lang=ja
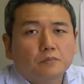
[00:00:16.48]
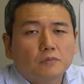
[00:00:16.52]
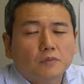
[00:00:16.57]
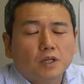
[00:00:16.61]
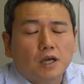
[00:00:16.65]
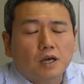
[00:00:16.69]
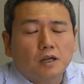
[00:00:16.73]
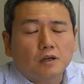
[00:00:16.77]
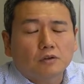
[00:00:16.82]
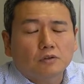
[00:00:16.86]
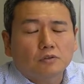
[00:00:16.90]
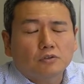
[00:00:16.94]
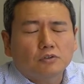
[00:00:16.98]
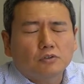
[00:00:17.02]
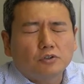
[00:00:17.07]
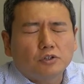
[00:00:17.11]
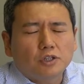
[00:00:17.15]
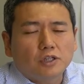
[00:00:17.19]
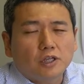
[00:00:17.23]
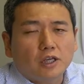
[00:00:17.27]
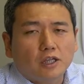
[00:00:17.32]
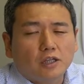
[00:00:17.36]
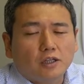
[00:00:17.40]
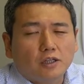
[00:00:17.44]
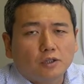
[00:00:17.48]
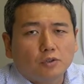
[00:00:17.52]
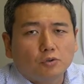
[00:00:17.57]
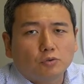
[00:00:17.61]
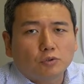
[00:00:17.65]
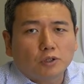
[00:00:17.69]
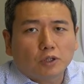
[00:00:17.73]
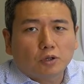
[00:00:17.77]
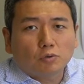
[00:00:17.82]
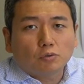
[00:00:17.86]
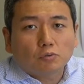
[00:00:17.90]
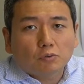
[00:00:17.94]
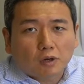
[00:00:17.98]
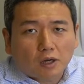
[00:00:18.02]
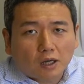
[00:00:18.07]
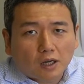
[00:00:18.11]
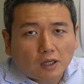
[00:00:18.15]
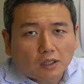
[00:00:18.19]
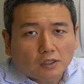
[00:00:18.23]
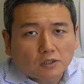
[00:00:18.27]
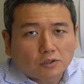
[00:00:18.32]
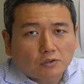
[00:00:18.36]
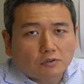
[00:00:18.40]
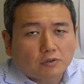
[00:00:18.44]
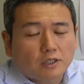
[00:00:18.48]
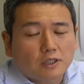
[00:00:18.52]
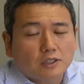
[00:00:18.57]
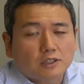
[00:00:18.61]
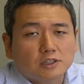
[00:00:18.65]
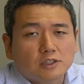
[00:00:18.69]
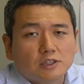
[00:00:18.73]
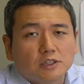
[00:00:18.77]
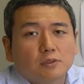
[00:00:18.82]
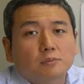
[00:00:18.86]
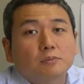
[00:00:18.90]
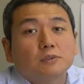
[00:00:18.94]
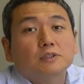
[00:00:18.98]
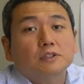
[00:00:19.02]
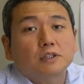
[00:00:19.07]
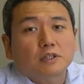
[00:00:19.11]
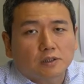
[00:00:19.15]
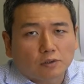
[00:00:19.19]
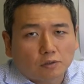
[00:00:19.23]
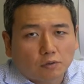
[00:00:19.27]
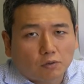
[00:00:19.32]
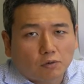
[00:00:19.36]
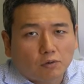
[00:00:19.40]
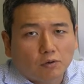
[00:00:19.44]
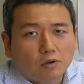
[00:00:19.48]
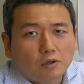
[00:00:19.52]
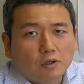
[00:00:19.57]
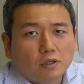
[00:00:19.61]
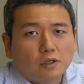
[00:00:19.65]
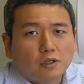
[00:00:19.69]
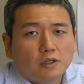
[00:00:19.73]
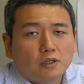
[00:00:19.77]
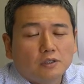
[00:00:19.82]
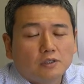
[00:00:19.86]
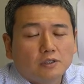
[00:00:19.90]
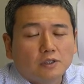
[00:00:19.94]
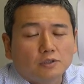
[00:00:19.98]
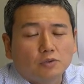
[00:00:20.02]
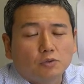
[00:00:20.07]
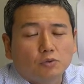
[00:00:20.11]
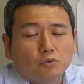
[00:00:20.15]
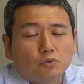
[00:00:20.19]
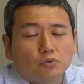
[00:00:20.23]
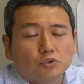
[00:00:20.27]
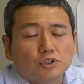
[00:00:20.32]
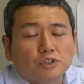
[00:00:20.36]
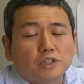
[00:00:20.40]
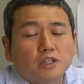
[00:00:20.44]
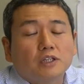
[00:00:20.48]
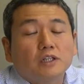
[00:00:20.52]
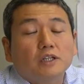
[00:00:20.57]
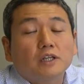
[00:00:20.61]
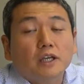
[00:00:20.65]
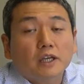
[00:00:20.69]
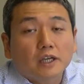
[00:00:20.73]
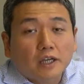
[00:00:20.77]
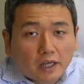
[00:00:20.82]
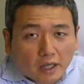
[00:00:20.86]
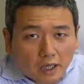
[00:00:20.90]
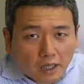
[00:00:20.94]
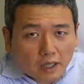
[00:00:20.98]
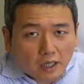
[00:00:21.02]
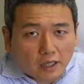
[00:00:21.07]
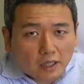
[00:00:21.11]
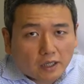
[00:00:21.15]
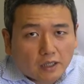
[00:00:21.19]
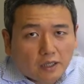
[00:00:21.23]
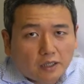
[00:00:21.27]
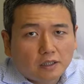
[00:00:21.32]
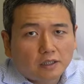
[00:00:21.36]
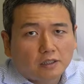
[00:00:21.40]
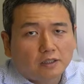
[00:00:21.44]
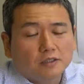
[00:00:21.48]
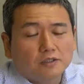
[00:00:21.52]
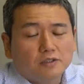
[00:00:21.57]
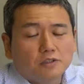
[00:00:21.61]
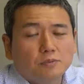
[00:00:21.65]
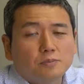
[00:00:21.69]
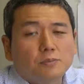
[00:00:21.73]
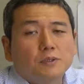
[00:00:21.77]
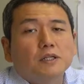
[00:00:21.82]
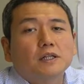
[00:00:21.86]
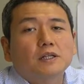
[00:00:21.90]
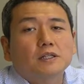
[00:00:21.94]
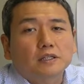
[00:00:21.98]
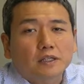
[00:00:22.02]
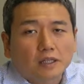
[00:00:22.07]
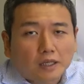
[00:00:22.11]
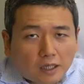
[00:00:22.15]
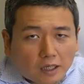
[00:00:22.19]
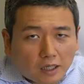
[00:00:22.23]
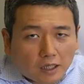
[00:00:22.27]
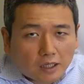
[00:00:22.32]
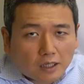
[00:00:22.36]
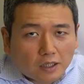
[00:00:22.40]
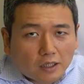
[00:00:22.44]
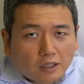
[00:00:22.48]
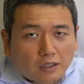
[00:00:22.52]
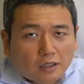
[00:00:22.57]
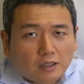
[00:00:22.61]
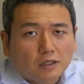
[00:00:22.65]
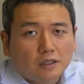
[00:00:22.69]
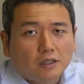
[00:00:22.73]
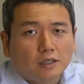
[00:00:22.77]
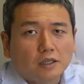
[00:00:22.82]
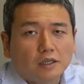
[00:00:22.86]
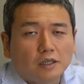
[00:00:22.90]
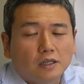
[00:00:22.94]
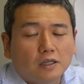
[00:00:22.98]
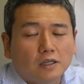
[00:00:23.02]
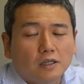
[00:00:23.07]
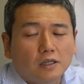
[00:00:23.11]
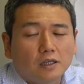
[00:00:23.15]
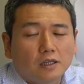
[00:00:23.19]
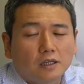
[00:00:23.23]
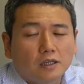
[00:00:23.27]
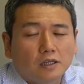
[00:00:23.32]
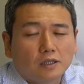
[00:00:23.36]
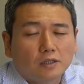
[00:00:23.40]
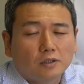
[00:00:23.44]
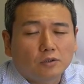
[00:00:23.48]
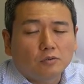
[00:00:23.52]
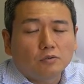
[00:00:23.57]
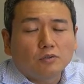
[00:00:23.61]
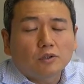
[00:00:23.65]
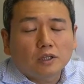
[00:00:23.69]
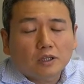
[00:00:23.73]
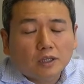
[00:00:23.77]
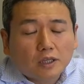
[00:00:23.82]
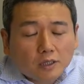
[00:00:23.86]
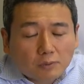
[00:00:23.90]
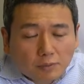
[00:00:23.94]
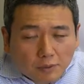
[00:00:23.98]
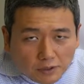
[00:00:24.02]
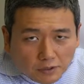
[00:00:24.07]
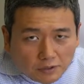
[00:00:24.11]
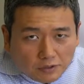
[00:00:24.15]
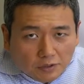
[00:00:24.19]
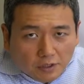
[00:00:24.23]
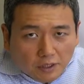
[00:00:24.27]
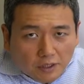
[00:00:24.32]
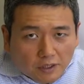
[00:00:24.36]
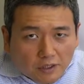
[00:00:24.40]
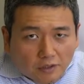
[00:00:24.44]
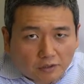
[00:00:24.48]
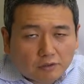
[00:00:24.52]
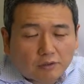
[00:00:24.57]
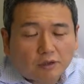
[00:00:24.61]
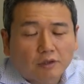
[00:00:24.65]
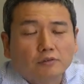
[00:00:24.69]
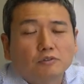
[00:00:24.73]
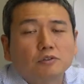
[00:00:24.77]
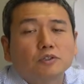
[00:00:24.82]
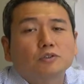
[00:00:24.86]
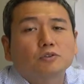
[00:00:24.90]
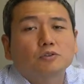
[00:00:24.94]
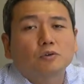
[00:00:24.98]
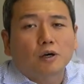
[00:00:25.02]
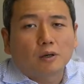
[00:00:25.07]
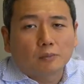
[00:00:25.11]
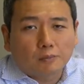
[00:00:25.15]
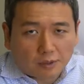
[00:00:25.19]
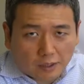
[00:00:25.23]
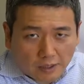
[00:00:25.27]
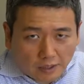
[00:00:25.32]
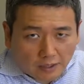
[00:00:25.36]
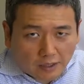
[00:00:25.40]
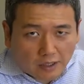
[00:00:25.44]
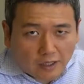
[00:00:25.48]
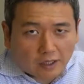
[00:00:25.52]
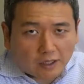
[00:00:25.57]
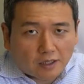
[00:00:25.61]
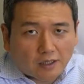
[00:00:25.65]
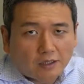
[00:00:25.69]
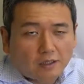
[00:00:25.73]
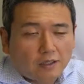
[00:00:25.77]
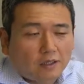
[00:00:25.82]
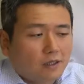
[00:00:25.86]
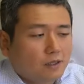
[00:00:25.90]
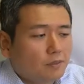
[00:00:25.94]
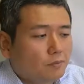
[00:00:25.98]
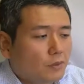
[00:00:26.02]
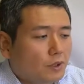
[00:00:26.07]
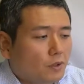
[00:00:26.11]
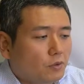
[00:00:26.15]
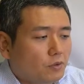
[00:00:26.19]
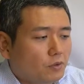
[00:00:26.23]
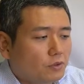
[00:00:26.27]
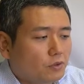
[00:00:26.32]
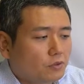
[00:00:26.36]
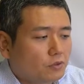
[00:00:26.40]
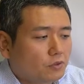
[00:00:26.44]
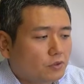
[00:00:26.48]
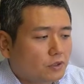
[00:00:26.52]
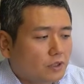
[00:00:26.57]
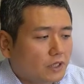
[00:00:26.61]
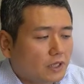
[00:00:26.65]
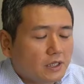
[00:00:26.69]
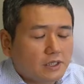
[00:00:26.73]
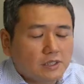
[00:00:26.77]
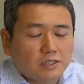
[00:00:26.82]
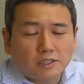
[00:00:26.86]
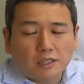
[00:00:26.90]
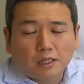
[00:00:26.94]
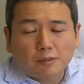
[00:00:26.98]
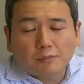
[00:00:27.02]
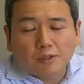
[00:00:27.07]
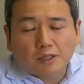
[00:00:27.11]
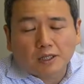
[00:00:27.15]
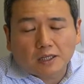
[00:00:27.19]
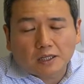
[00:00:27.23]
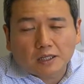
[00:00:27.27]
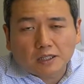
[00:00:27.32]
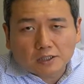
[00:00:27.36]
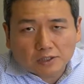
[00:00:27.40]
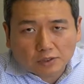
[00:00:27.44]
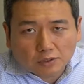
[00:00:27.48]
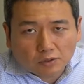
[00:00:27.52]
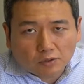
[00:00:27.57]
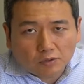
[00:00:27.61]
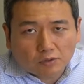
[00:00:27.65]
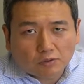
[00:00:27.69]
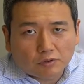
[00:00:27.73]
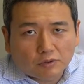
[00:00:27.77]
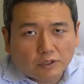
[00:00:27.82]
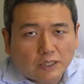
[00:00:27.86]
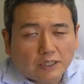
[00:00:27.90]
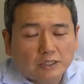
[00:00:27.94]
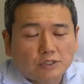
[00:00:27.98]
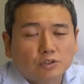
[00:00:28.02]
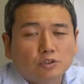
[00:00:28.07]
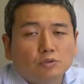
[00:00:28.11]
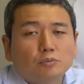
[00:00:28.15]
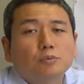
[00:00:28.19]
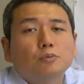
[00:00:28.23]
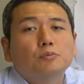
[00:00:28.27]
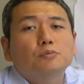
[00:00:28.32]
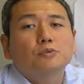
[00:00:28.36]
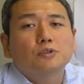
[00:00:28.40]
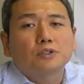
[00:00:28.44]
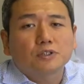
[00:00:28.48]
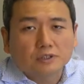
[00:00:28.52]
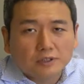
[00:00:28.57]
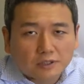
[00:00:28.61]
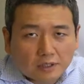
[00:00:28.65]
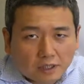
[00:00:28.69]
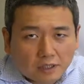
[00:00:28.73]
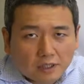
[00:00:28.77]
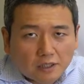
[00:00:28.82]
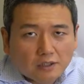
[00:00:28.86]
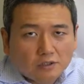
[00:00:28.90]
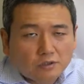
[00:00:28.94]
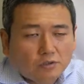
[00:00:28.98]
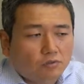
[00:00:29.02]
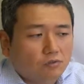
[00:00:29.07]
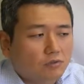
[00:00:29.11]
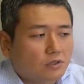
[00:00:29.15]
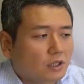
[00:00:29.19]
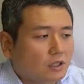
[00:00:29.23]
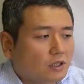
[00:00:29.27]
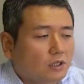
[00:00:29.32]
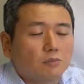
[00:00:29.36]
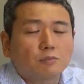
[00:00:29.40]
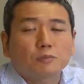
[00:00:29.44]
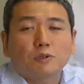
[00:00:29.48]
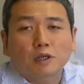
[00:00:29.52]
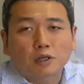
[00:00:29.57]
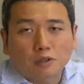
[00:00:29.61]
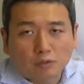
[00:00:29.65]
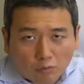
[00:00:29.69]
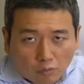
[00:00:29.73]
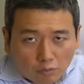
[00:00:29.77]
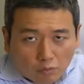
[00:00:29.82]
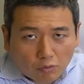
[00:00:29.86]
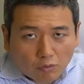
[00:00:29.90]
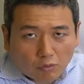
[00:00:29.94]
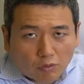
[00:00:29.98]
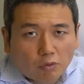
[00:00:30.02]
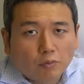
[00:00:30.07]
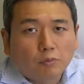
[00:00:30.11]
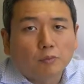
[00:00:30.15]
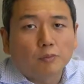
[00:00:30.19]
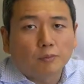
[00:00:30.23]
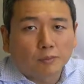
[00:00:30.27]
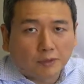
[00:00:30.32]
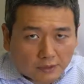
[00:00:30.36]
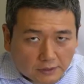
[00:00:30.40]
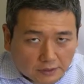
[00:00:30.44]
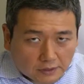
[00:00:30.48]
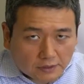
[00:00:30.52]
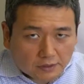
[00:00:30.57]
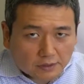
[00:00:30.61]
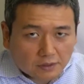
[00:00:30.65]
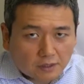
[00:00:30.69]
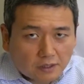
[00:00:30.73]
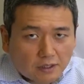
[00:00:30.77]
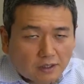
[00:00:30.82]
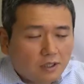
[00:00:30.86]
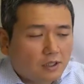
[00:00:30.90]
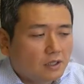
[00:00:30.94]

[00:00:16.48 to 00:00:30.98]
あの食い逃げってどうなのとかそんな話してきましたけどじゃあそういうことをした結果罪になったら、えー、どんな刑罰って食らうんでしょうかみたいなまあ、こういう刑事事件みたいな話のケツの部分ですねちょっとやってみたいと思います。